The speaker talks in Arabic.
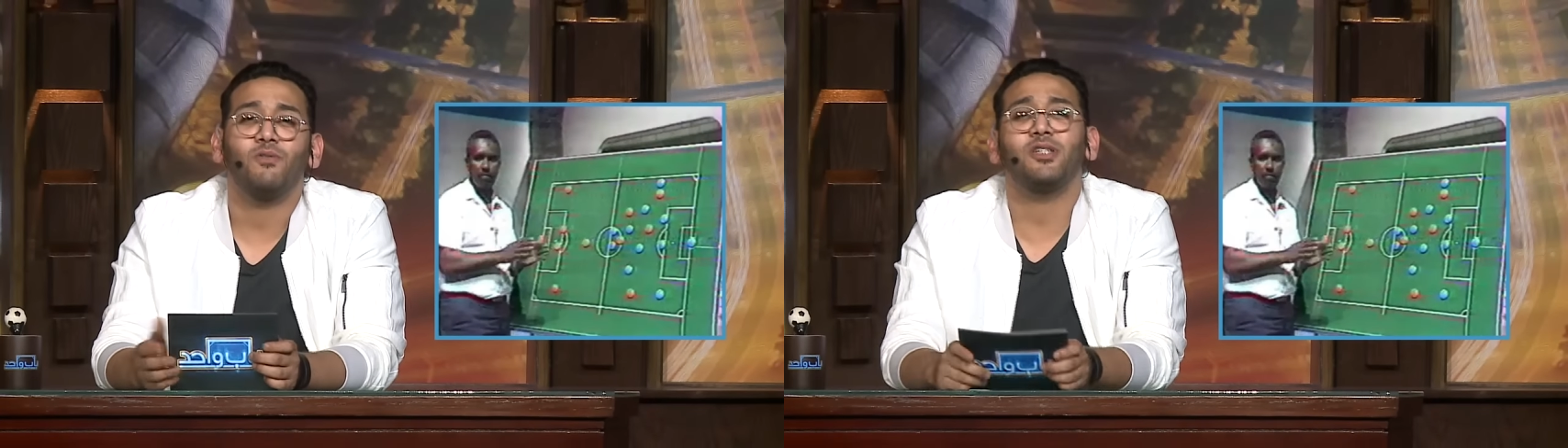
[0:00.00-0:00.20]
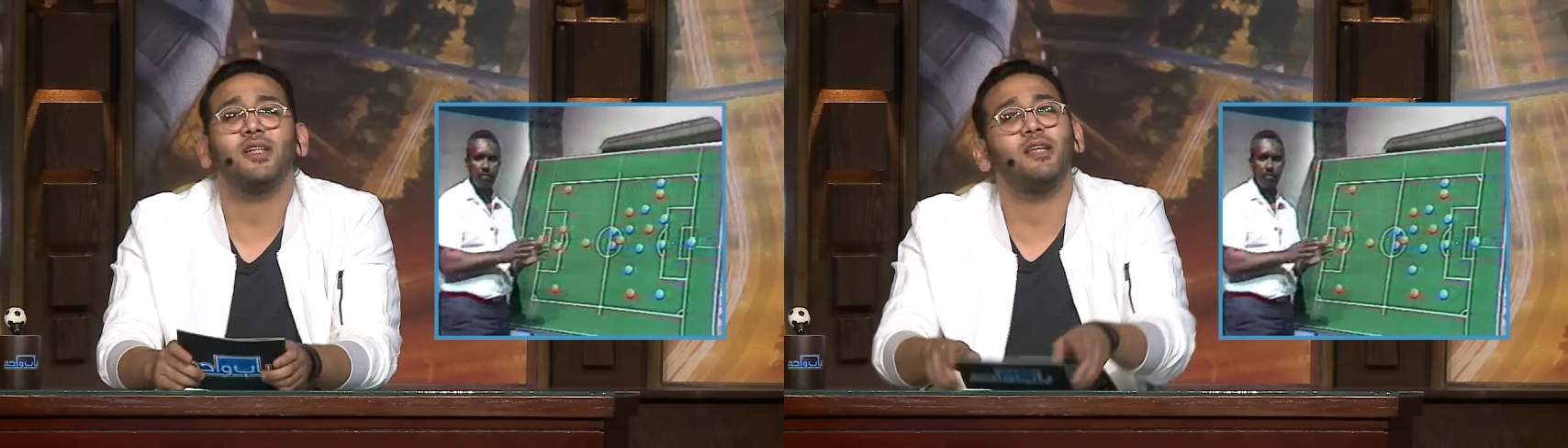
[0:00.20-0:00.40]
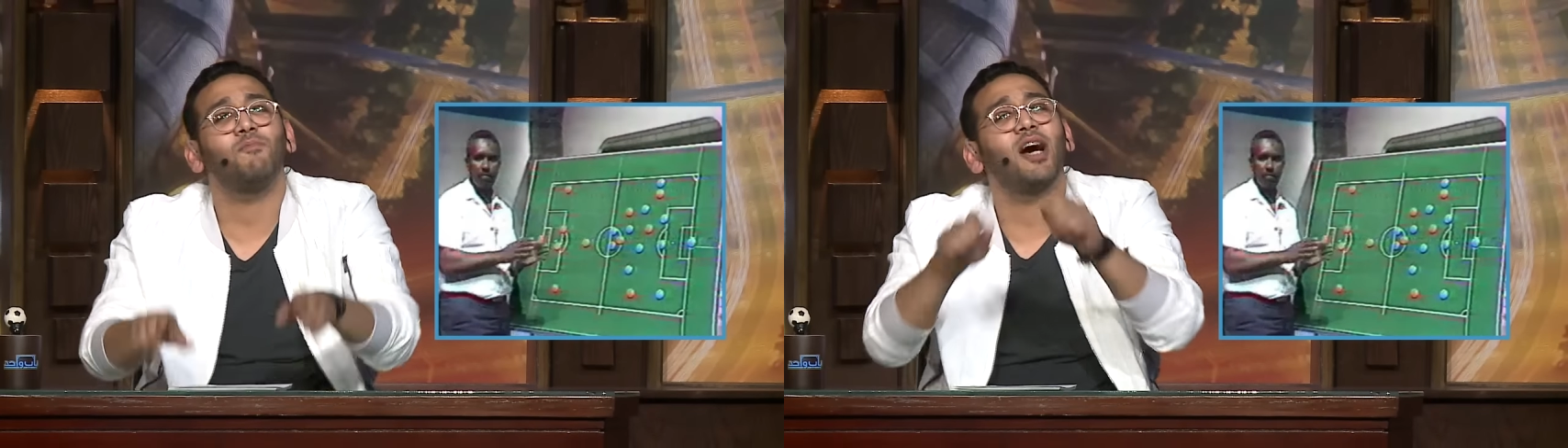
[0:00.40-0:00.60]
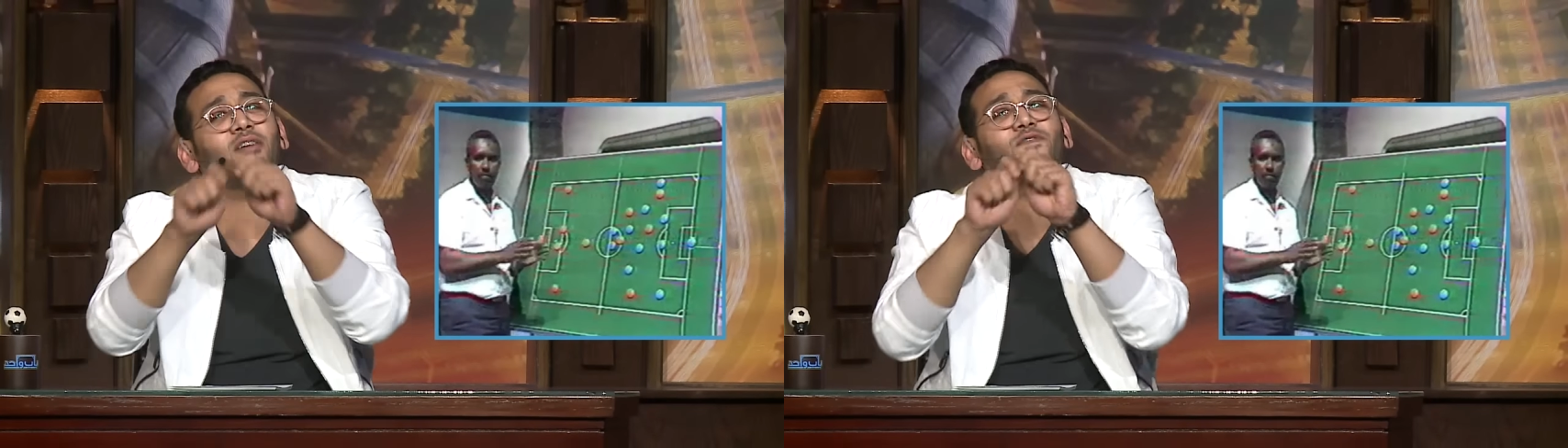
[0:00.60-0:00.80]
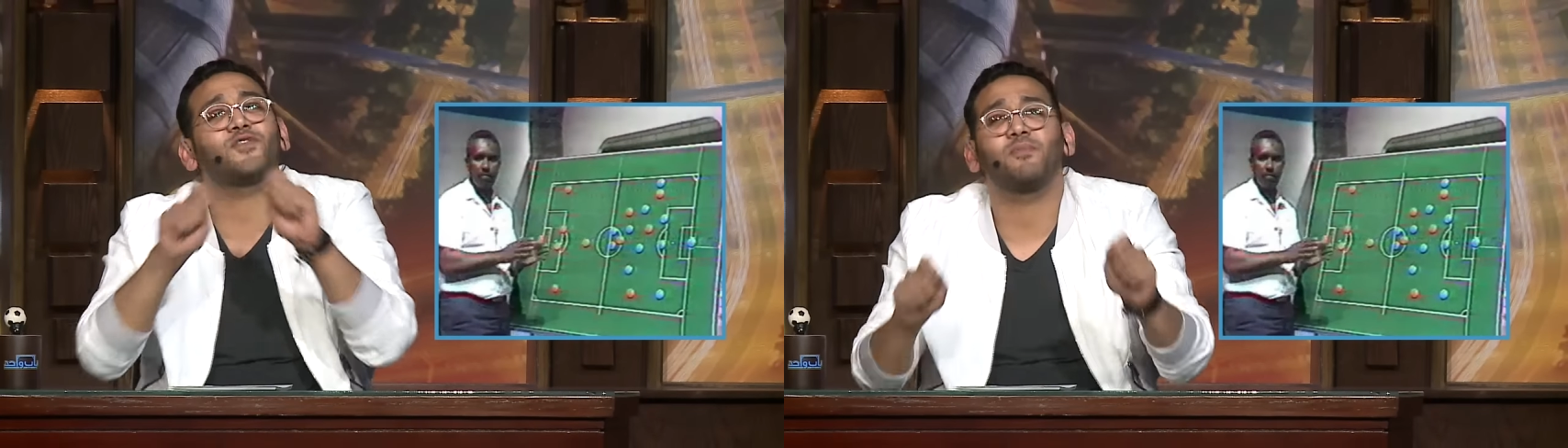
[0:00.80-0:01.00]
وش اللي
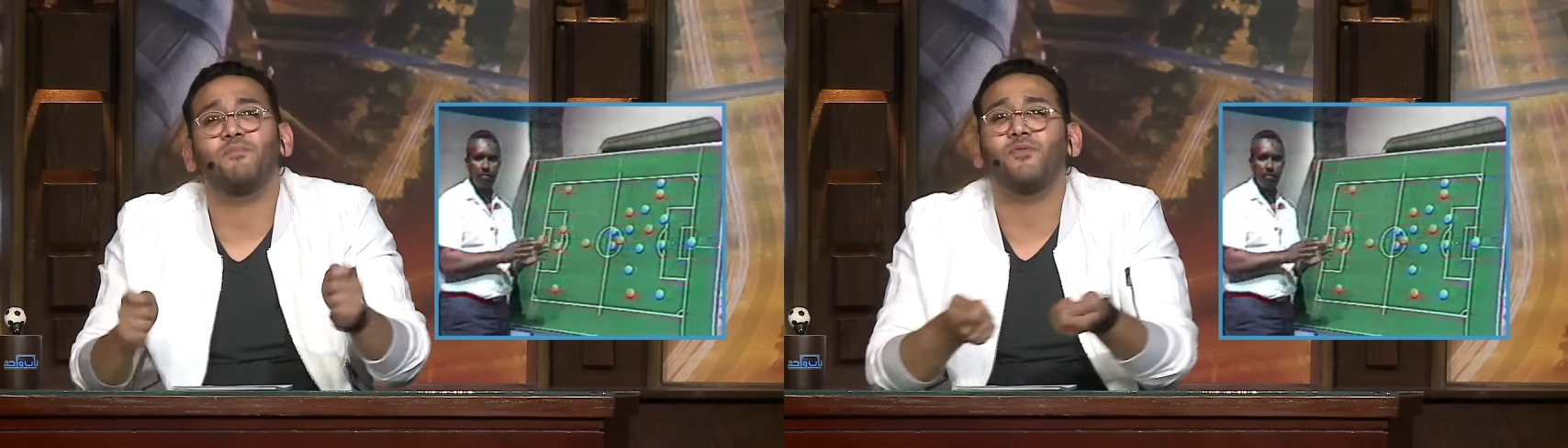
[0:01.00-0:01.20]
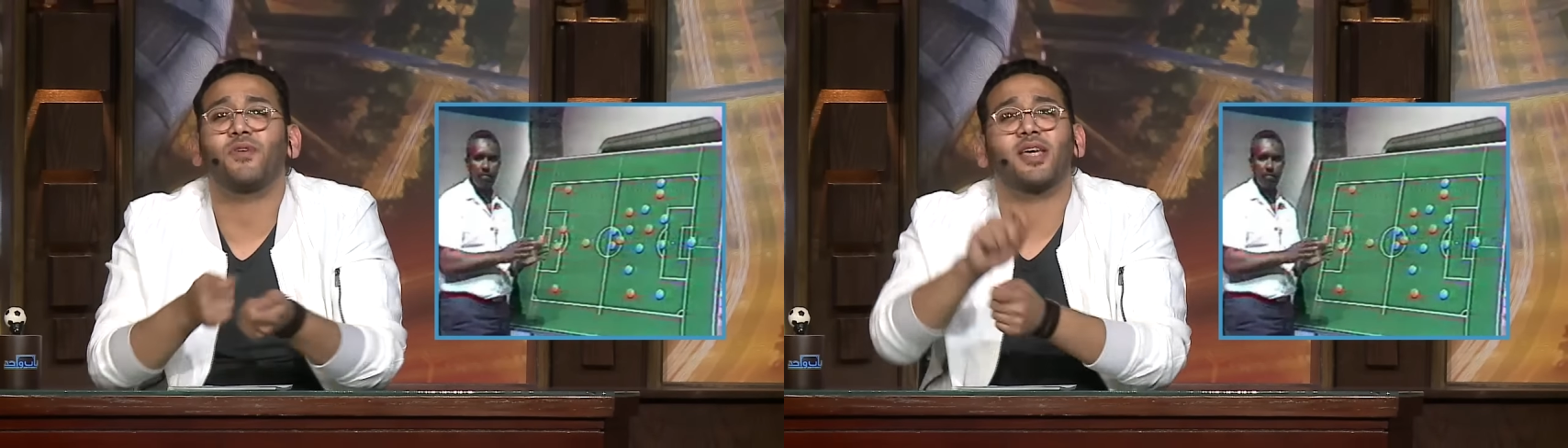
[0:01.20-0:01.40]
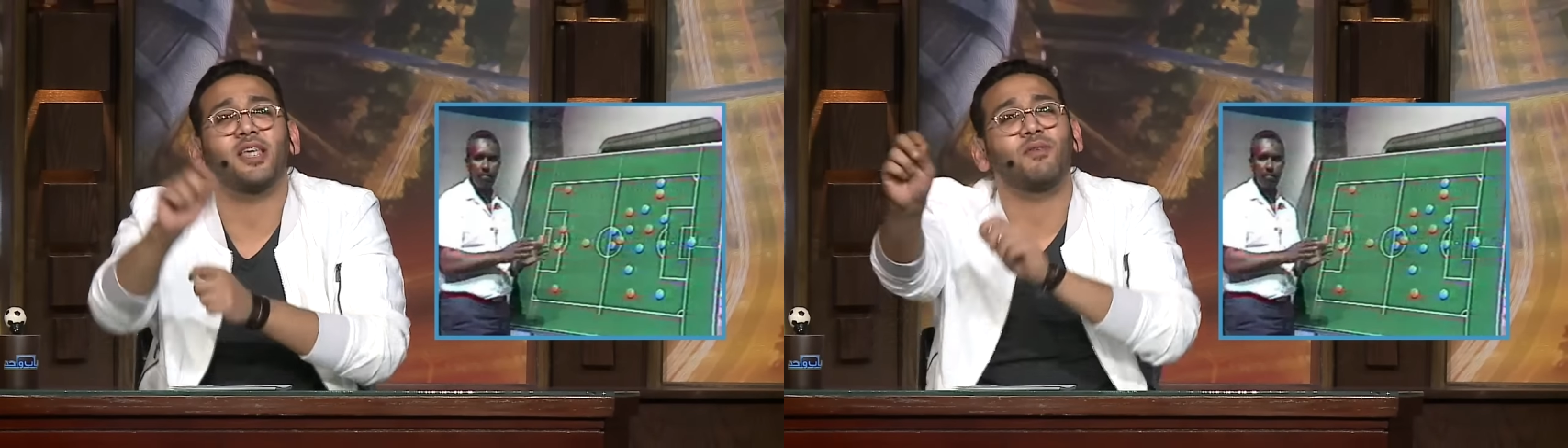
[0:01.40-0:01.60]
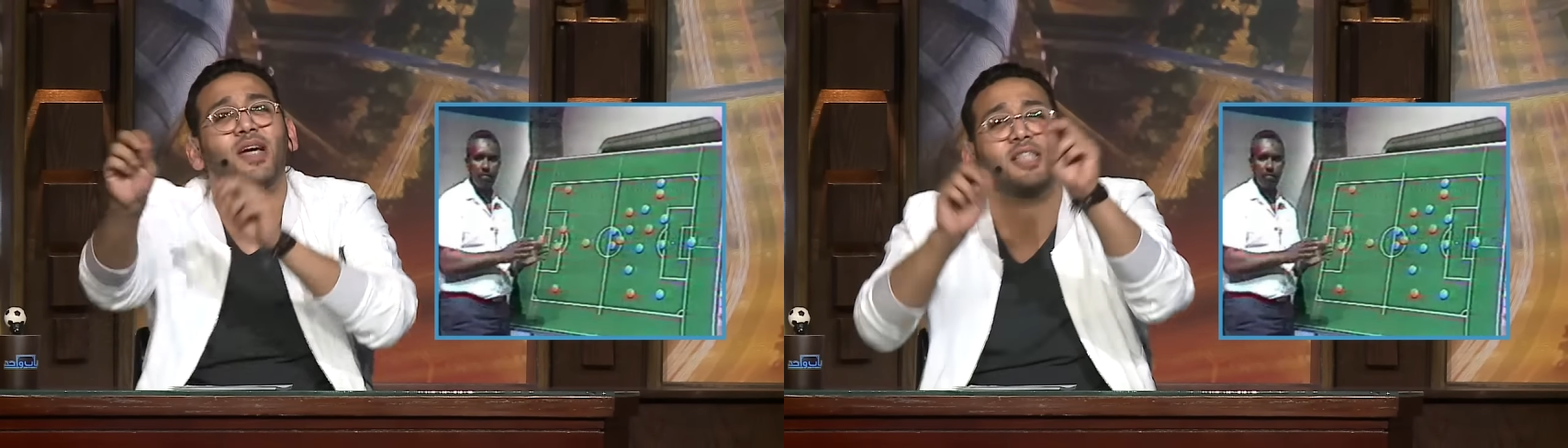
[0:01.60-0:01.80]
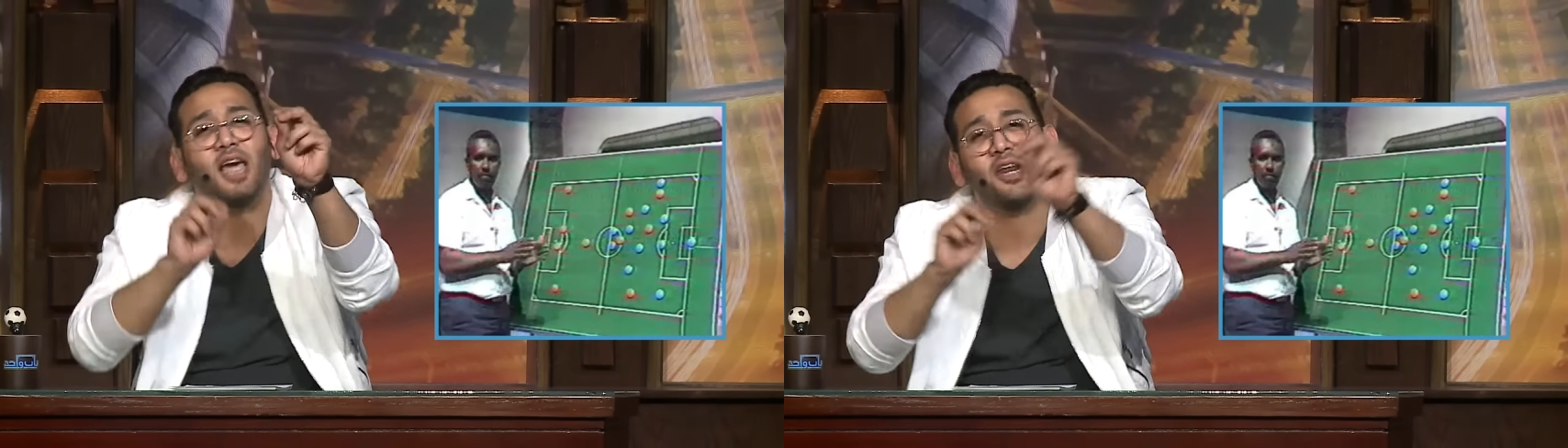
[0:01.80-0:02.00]
واقف السبوره كذا وقاعد